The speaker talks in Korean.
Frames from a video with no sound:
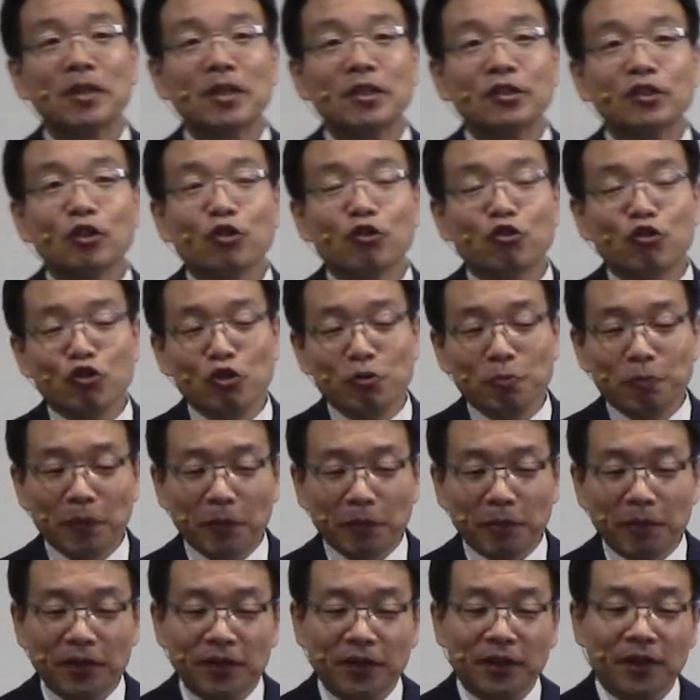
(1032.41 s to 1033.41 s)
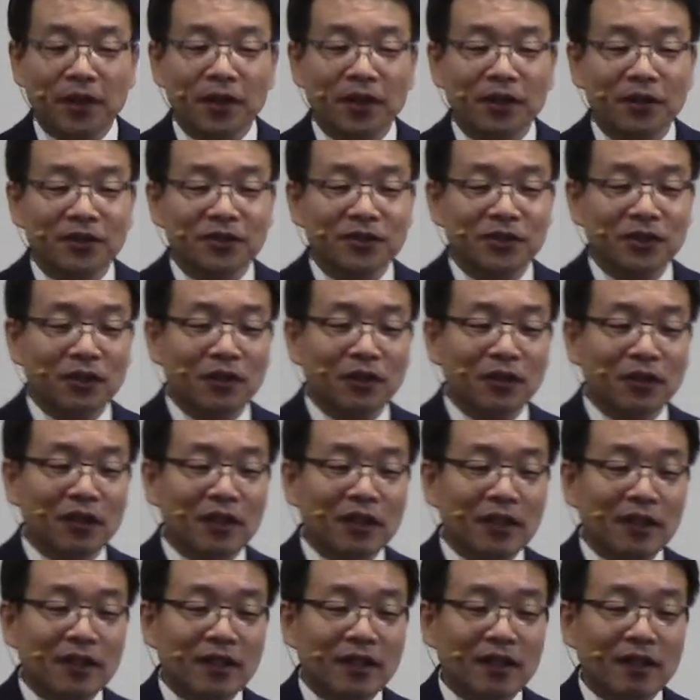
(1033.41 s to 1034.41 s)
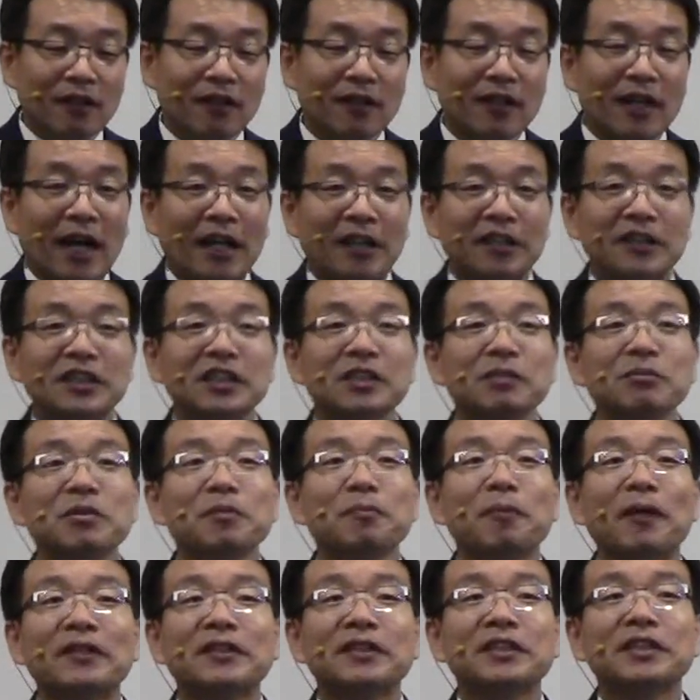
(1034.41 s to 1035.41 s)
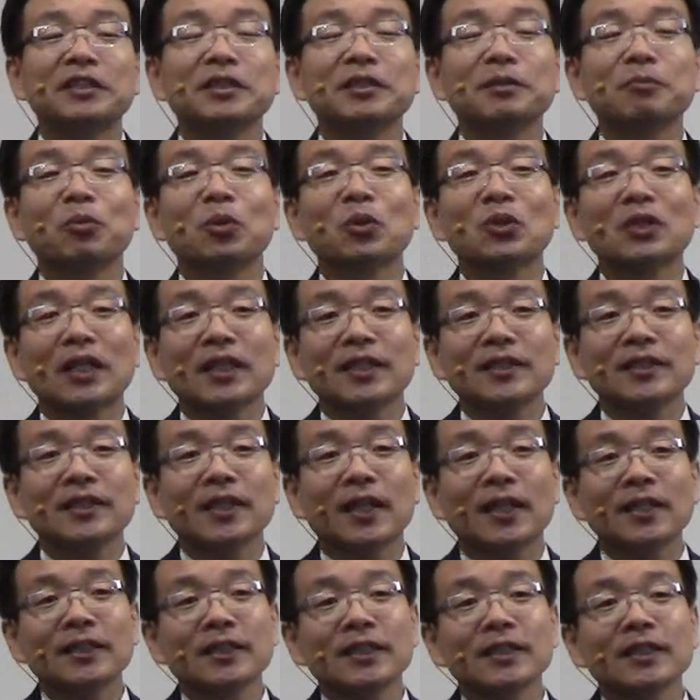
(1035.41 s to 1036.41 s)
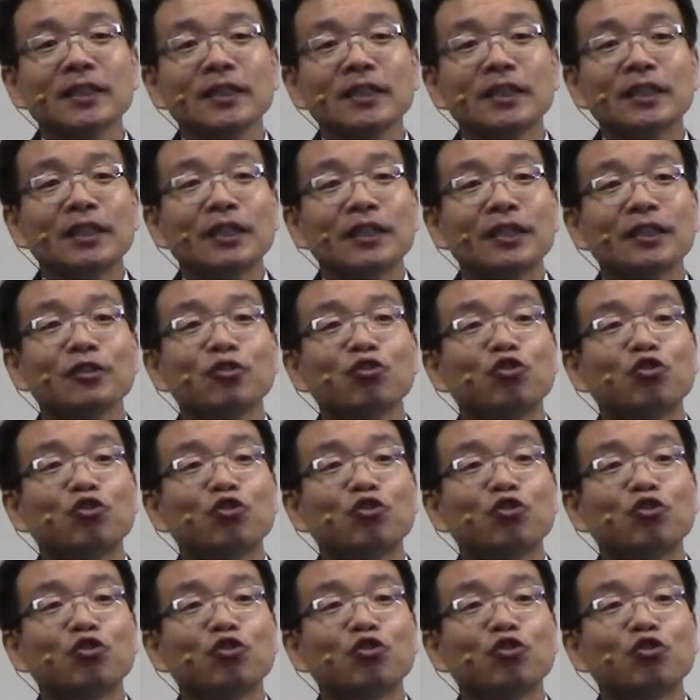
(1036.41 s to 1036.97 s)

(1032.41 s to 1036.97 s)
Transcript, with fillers: 그래서 율법에 대하여서 어, 가르침을 받지 못한 자는 어,